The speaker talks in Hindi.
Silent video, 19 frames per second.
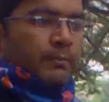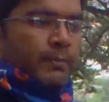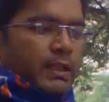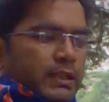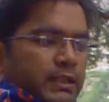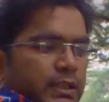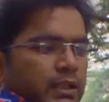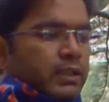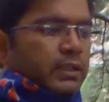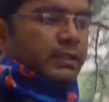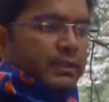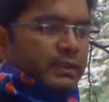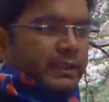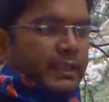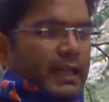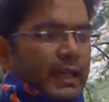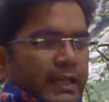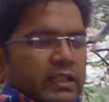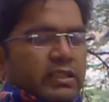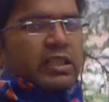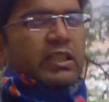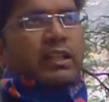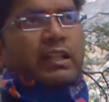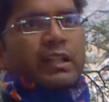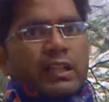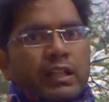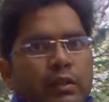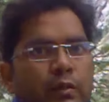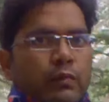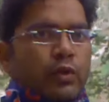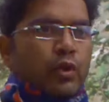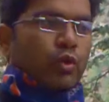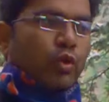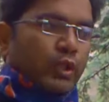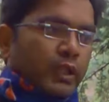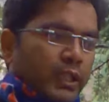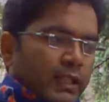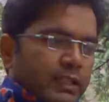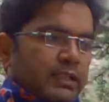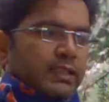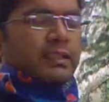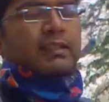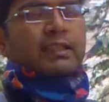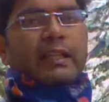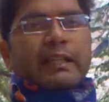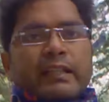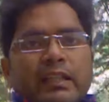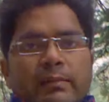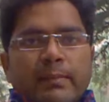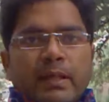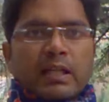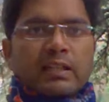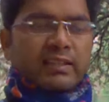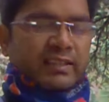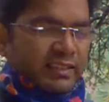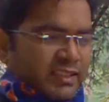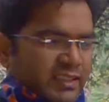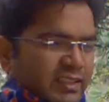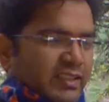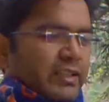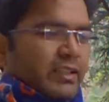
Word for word: बट टी है वो खुलेगा तीन तारीख के बाद ही